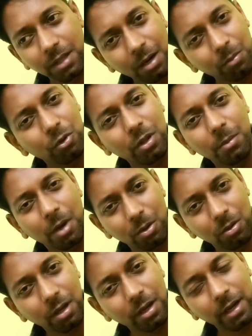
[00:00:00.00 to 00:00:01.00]
তার প্রতি
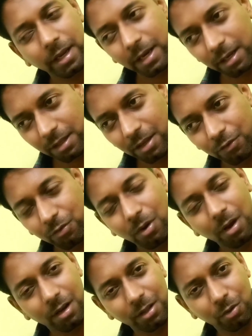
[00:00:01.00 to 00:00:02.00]
ভালো লাগা এনে
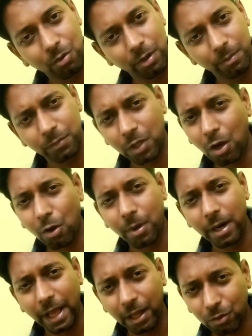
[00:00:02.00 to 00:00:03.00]
দিয়েছিল আলাদা করে তাও
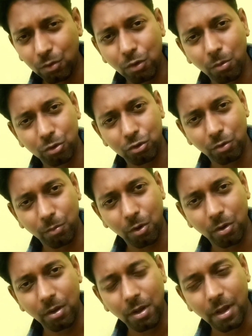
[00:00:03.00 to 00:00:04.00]
আবার এতগুলো বছর
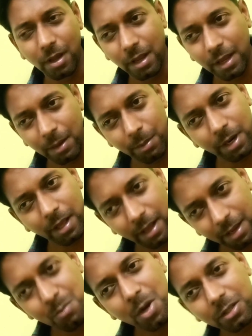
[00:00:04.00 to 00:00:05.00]
পর এবার
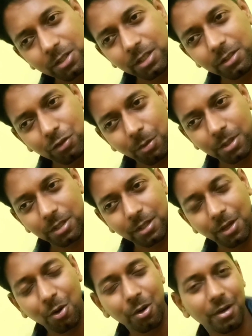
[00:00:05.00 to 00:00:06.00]
হ্যাঁ মানছি সবার
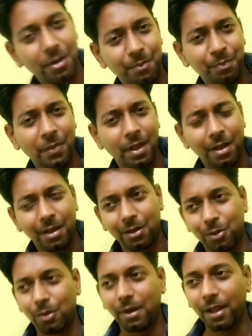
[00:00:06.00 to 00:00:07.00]
সাথে ঘটে না
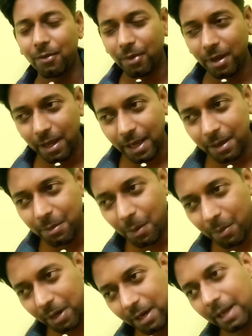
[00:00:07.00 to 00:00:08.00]
তো লাইফে এই
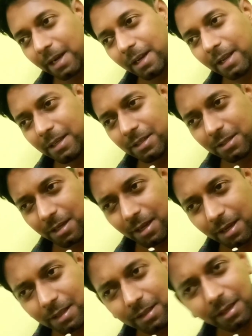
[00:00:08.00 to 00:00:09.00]
ব্যাপারটা এটাই যে
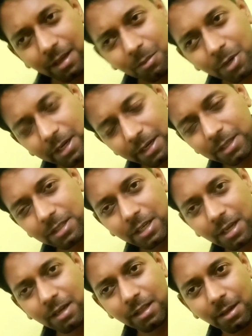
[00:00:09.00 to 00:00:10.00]
এখান থেকে আমরা এটাই
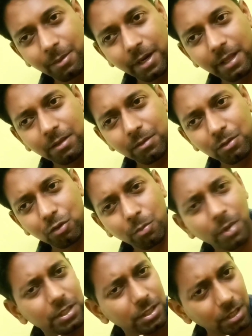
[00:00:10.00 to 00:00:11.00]
শিক্ষা নিতে পারি
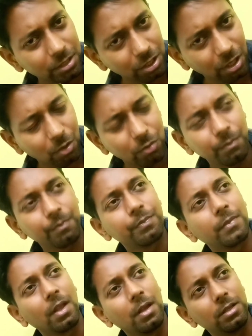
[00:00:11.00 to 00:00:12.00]
তোমরা যেটা চাও
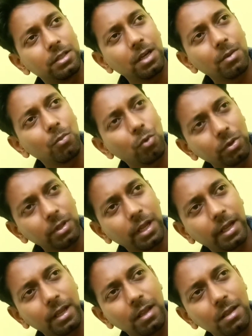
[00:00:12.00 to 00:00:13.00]
সেটা মন
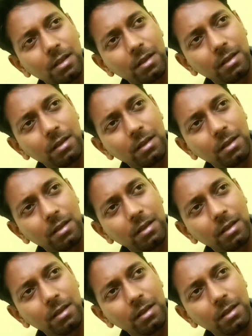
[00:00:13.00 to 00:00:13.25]
থেকে